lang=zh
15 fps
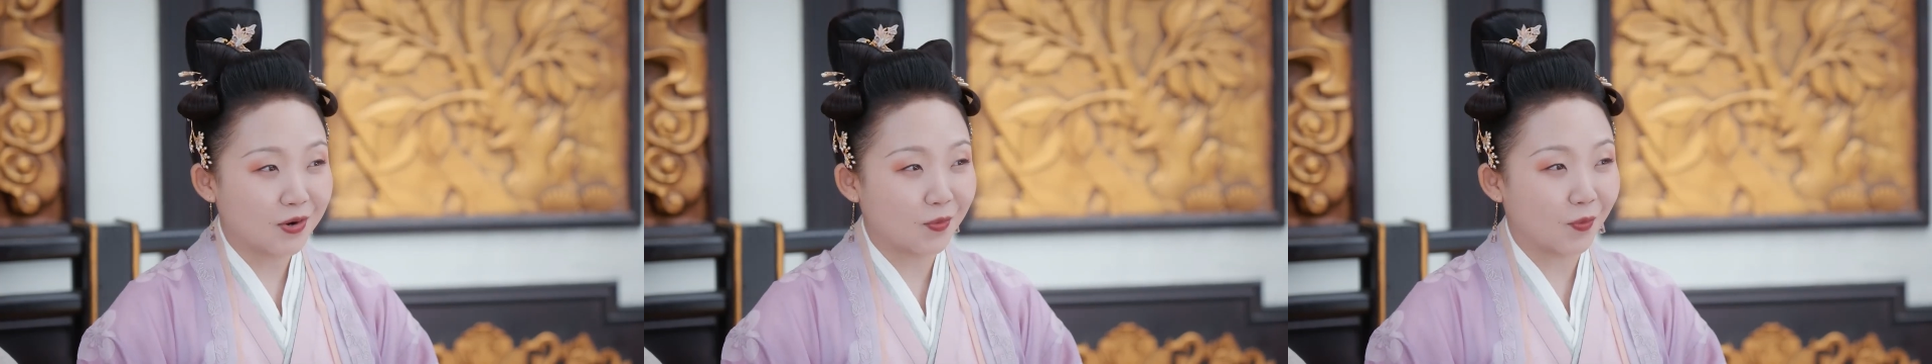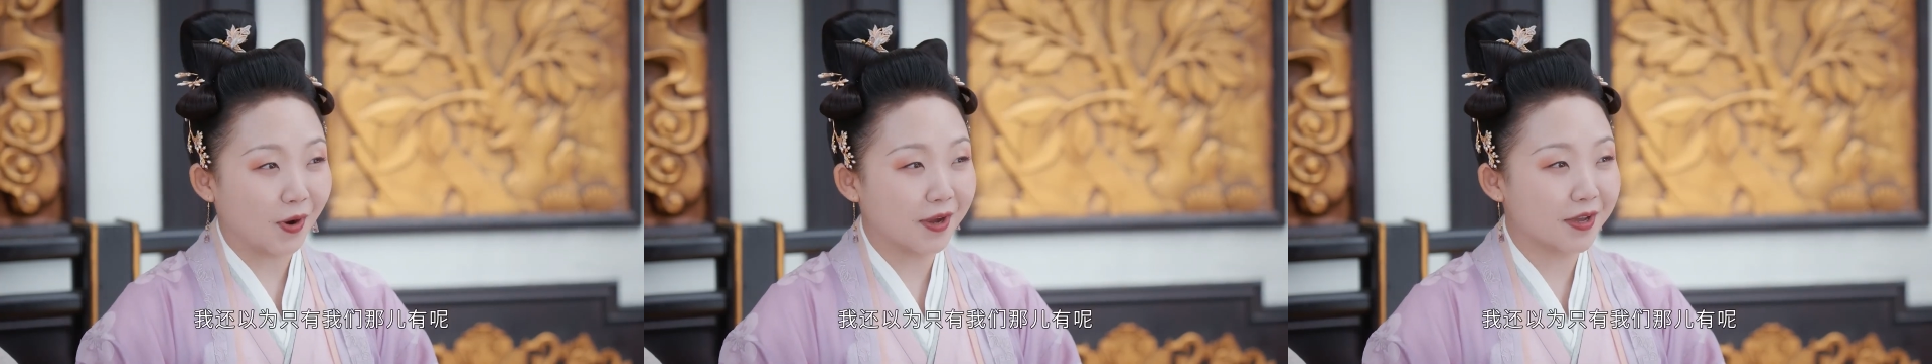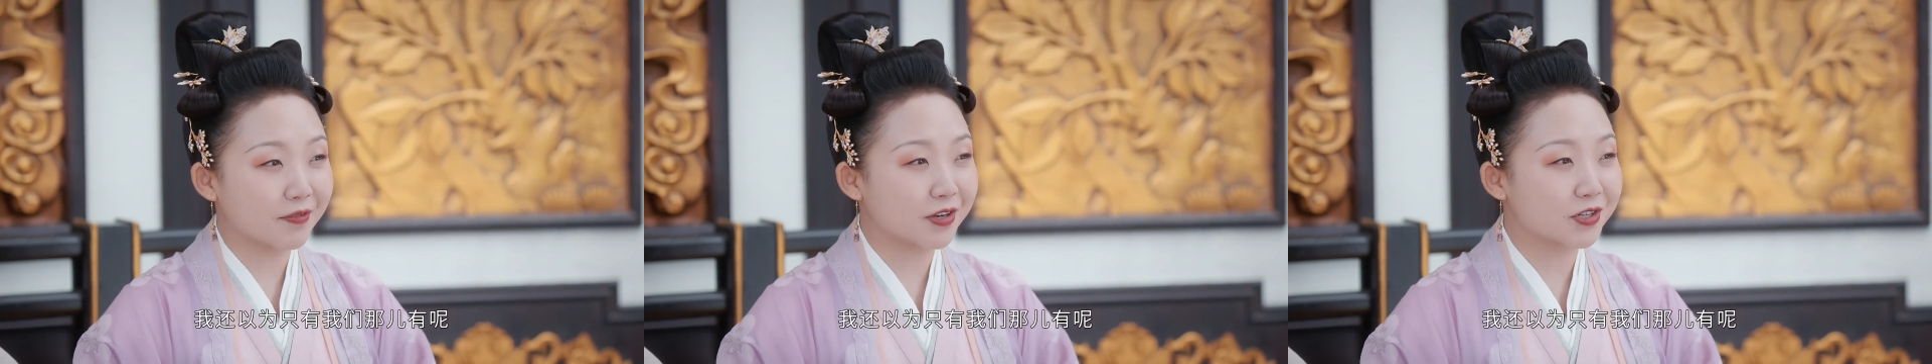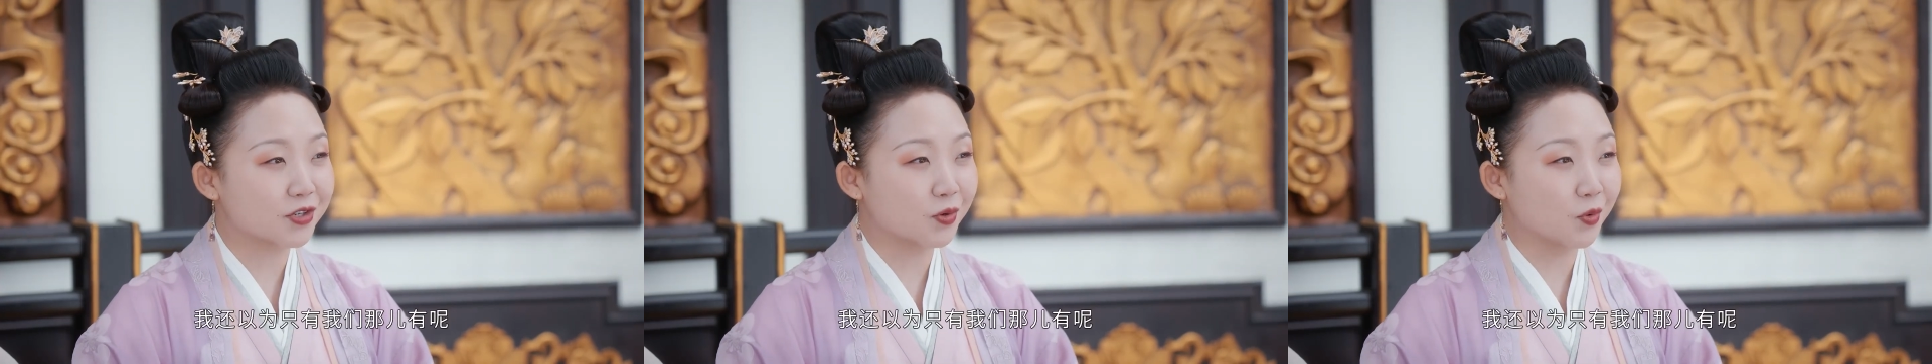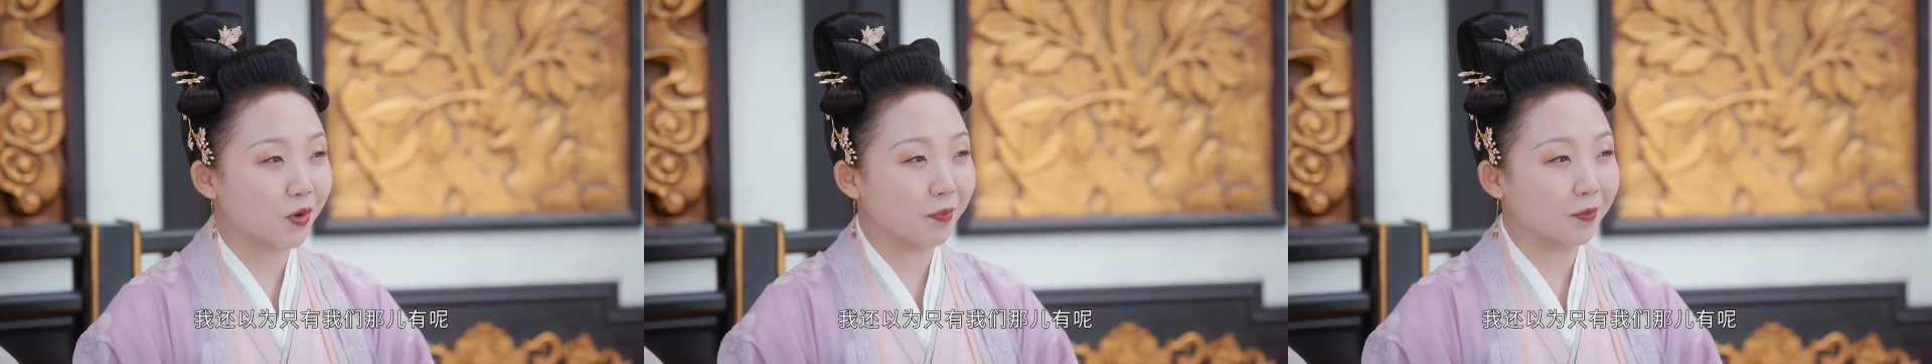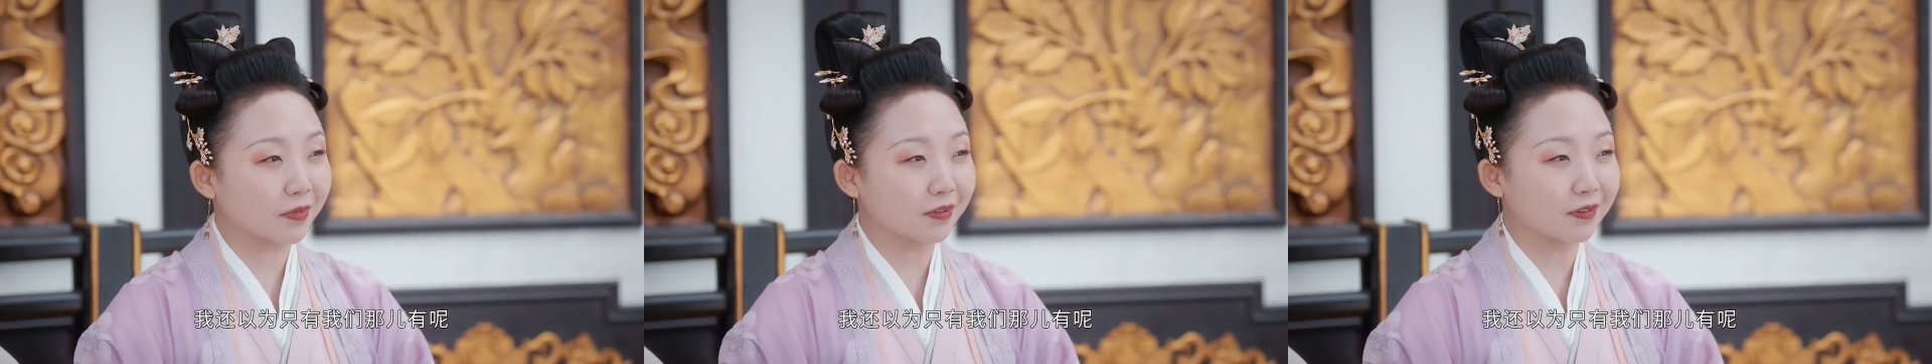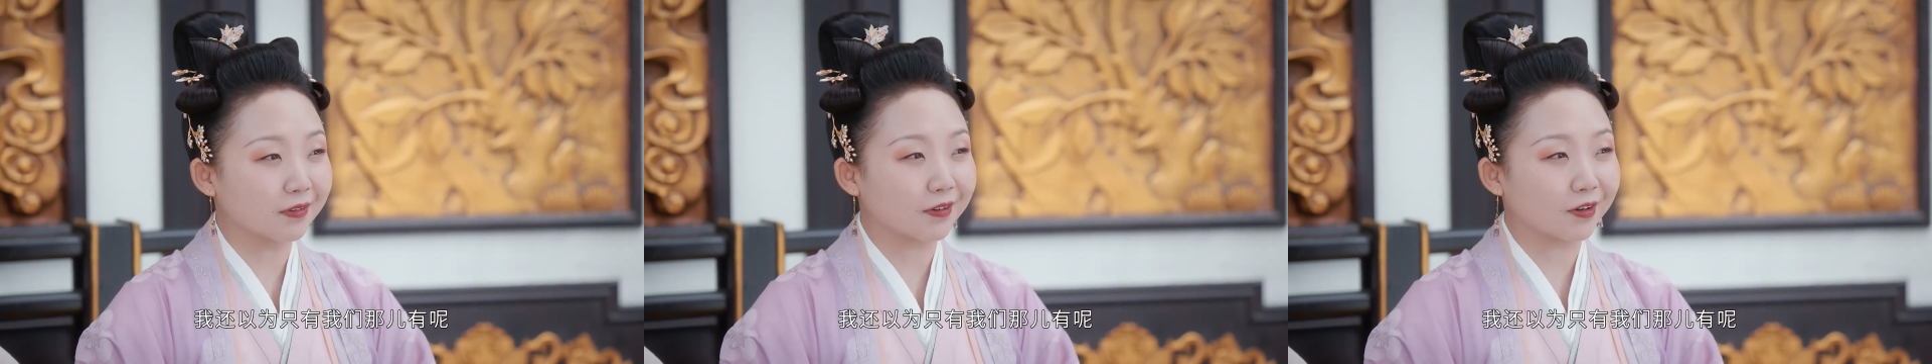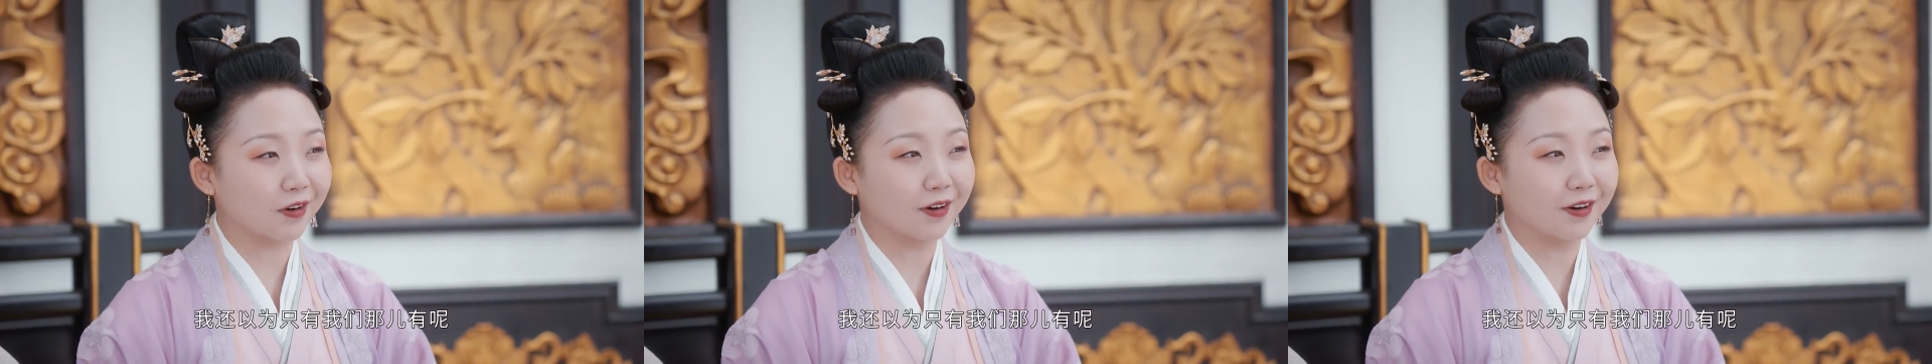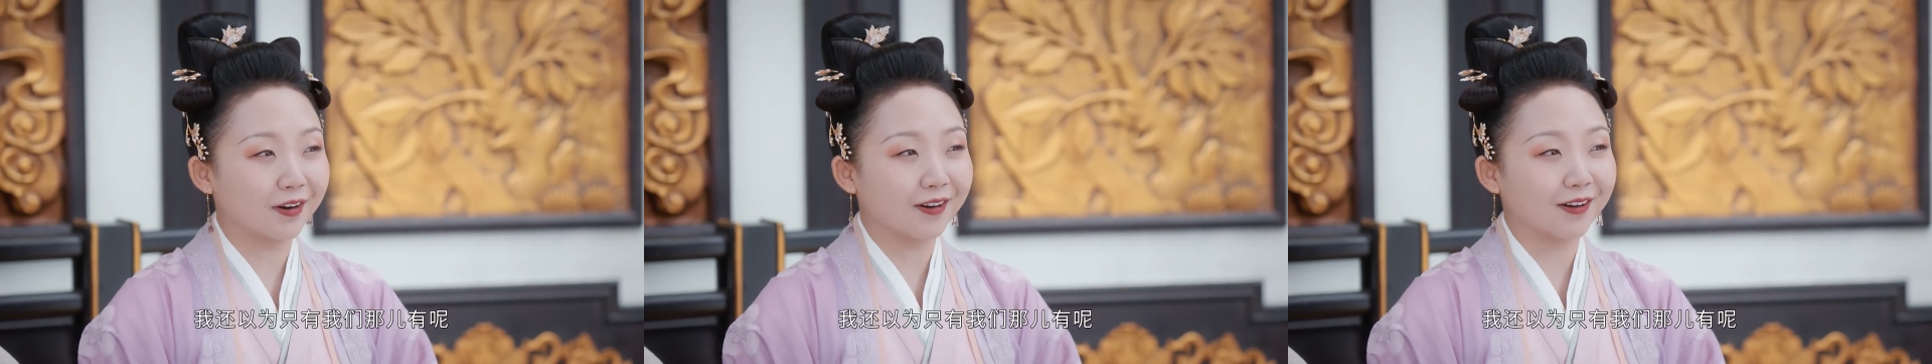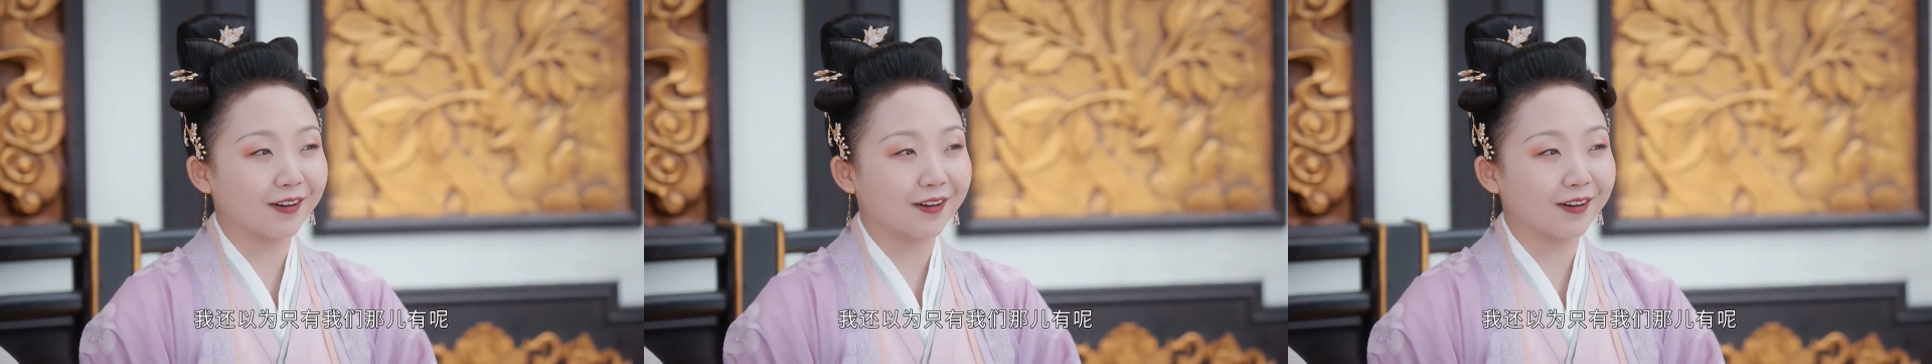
我还以为只有我们那儿有呢。